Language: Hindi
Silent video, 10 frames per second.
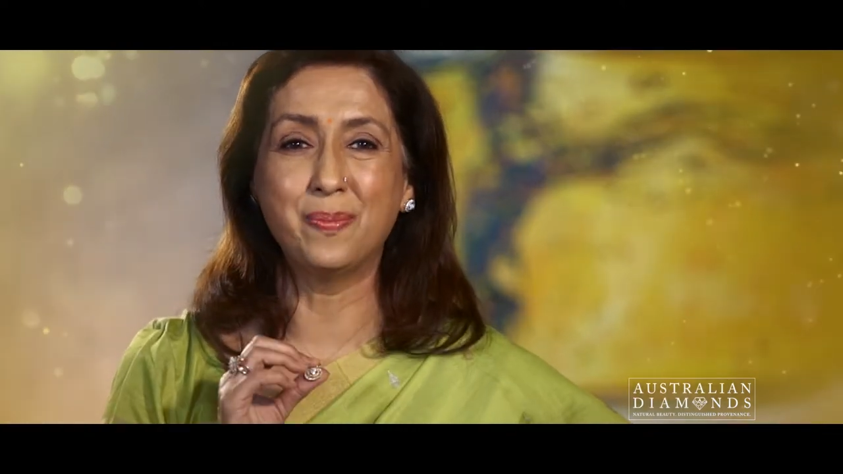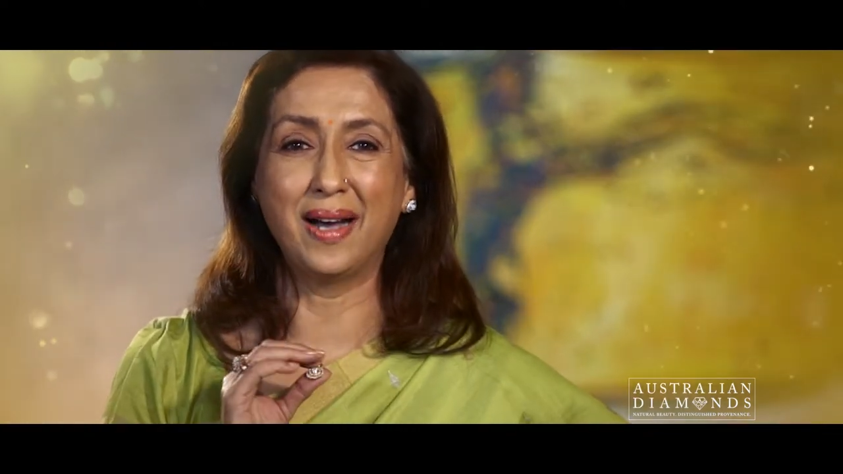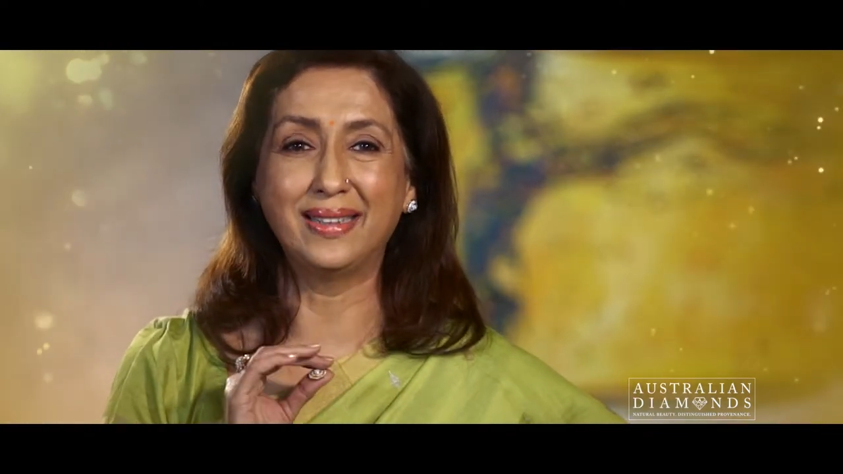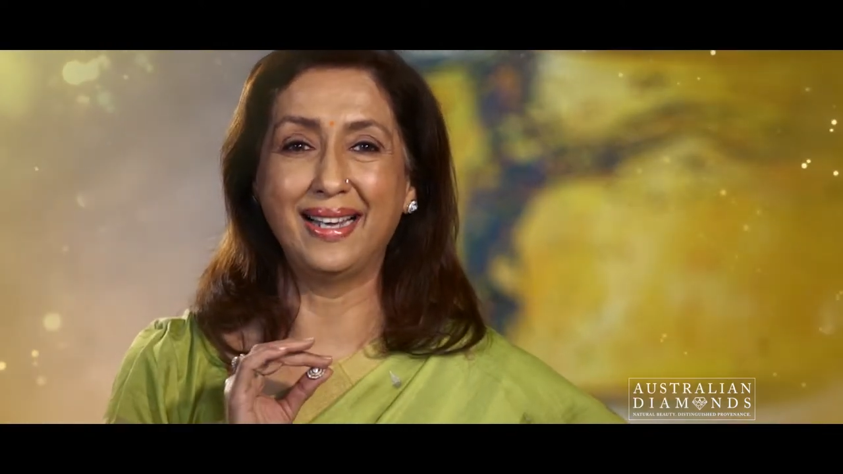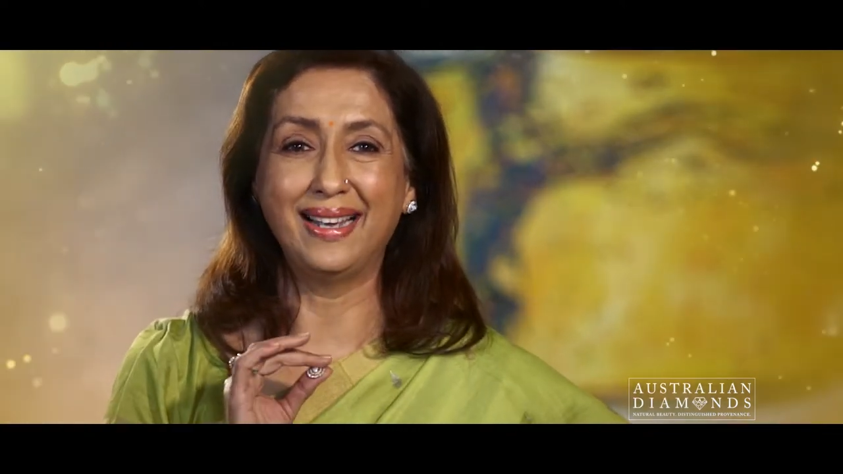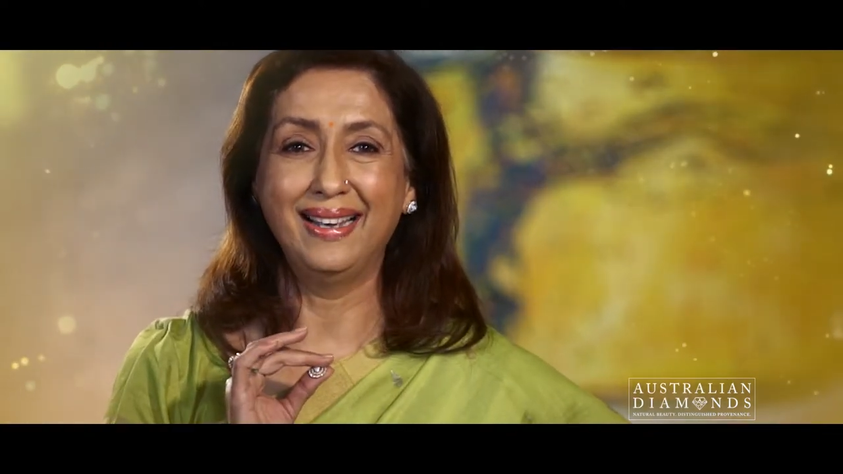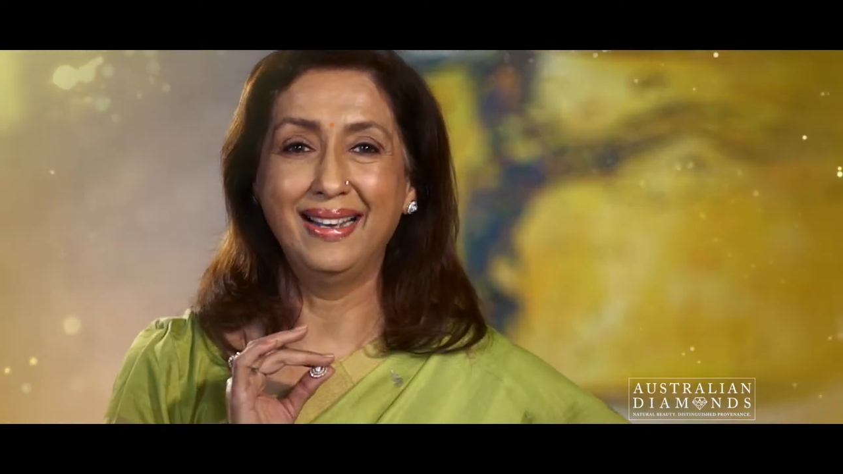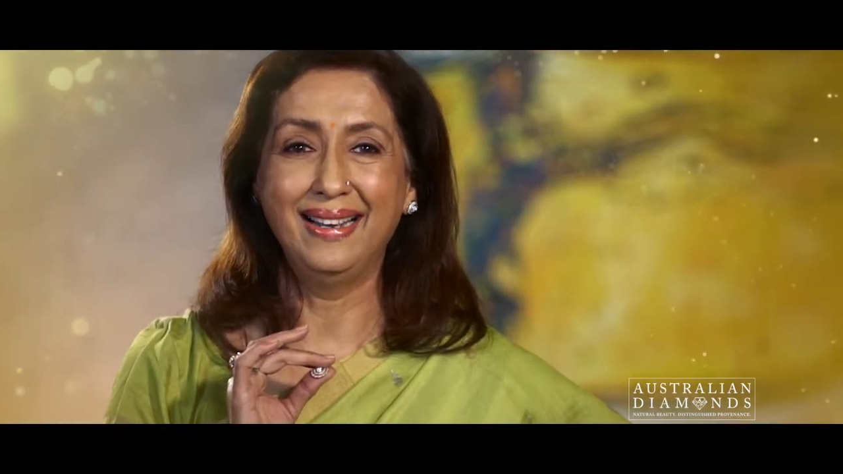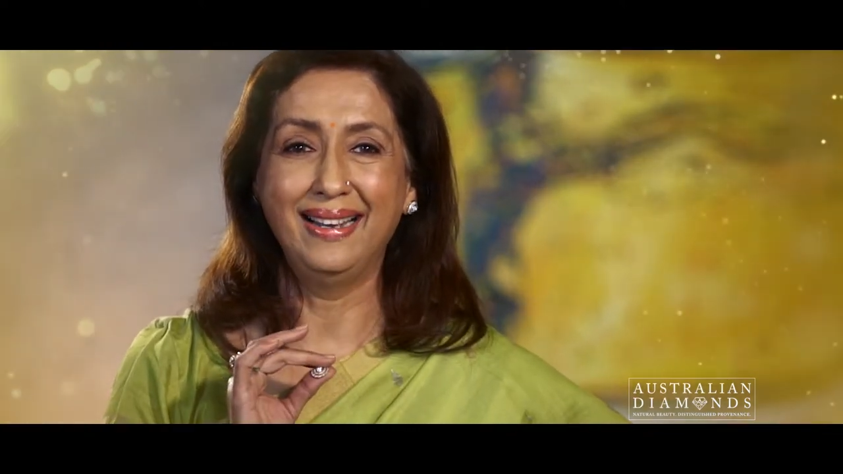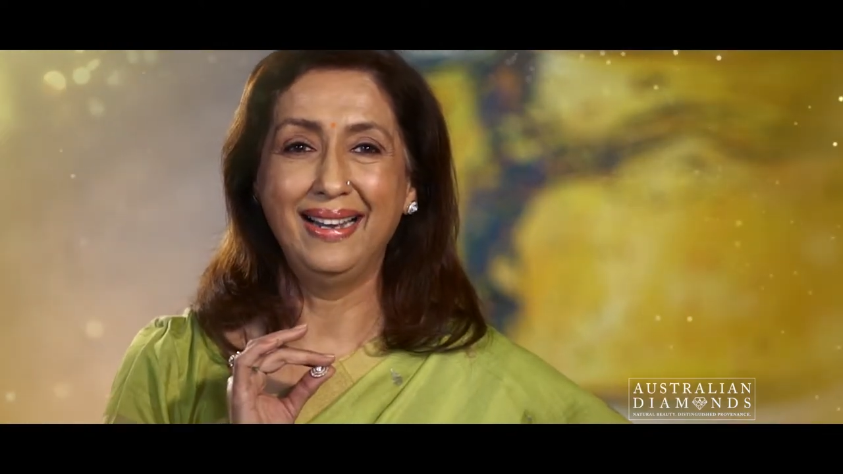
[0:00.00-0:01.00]
बात
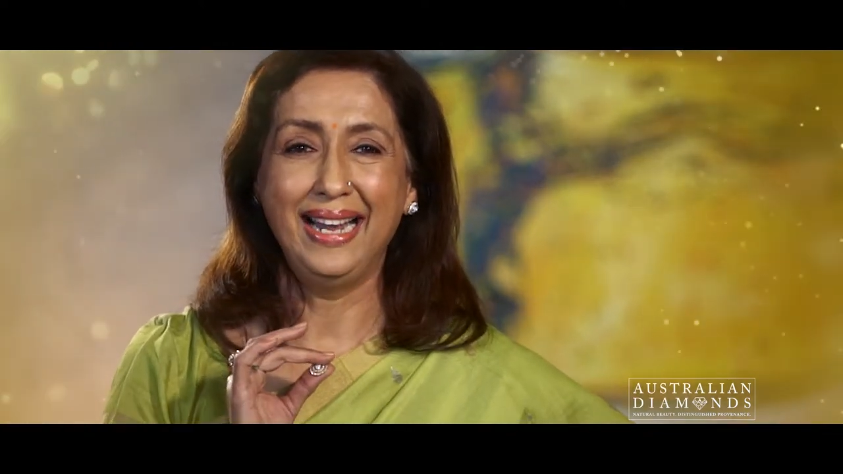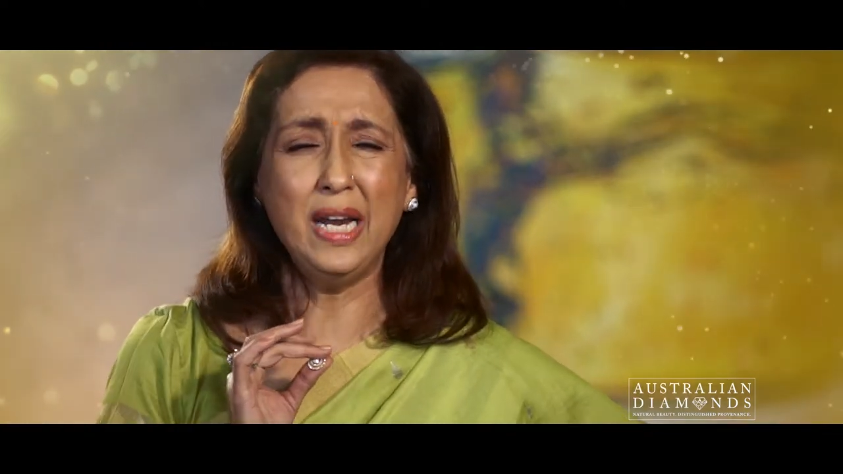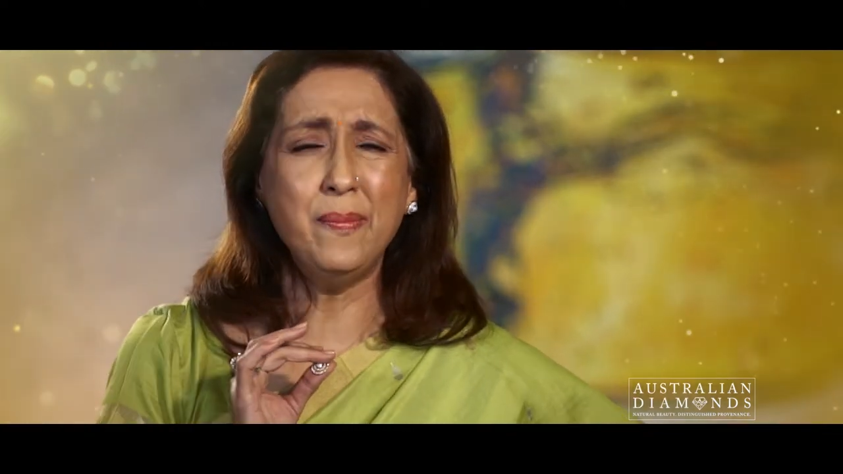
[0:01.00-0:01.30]
है